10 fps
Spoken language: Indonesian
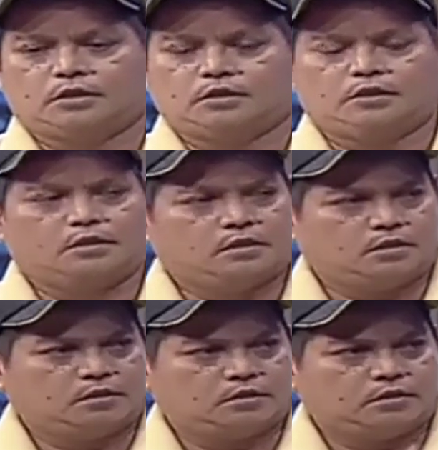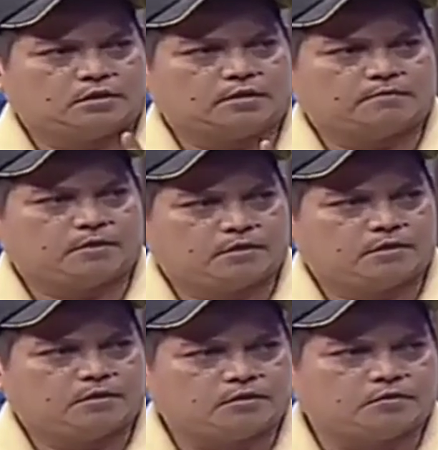saya
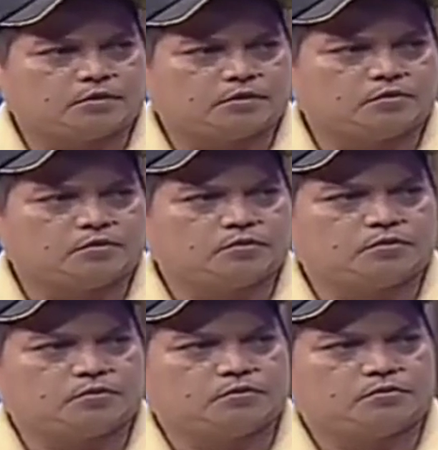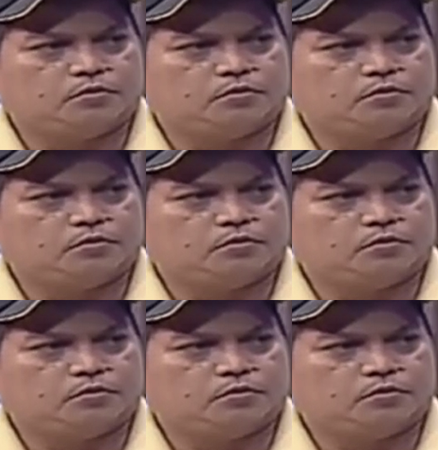apa hitung-hitung